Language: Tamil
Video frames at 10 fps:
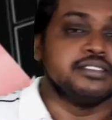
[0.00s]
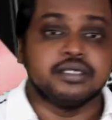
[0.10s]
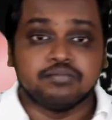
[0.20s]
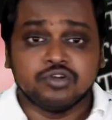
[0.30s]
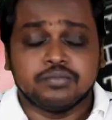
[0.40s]

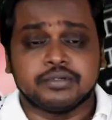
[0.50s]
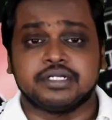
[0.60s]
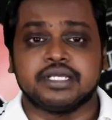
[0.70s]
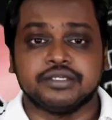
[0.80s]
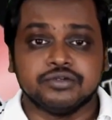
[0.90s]
இந்த ப்ளூ
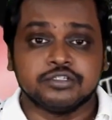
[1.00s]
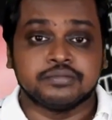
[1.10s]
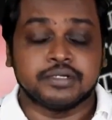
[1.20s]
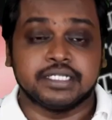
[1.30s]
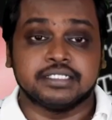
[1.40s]
பிரிண்டை
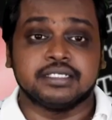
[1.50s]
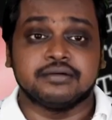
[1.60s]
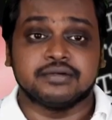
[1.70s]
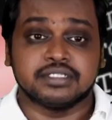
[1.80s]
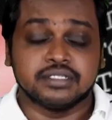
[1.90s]
யூஸ் பண்ணி
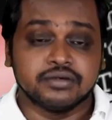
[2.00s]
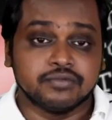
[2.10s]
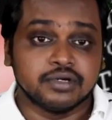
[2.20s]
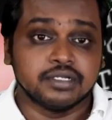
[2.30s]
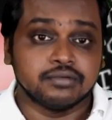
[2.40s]
தான் வந்து
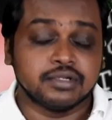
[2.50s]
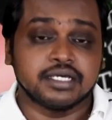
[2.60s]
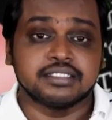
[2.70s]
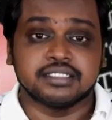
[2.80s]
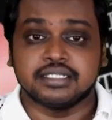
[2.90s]

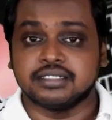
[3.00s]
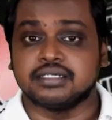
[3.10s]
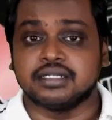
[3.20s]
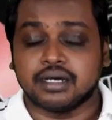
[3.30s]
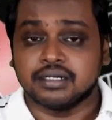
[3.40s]
உலகத்தில்
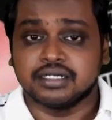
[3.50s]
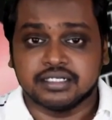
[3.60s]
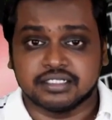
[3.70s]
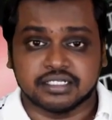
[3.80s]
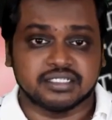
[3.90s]
இருக்கிற
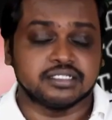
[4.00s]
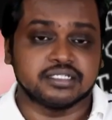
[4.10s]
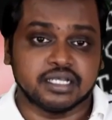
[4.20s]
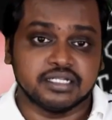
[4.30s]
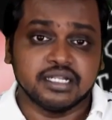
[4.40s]

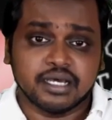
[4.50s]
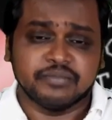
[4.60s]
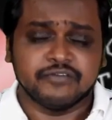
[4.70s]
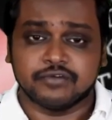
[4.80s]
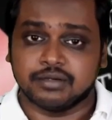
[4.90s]
ஆர்கனைசேஷன்ஸ்
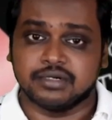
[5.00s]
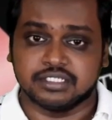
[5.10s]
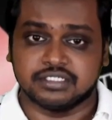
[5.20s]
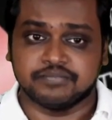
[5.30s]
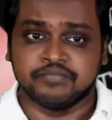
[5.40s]
எல்லாமே ஃபார்ம்
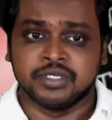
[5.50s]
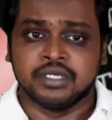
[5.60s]
ஆச்சு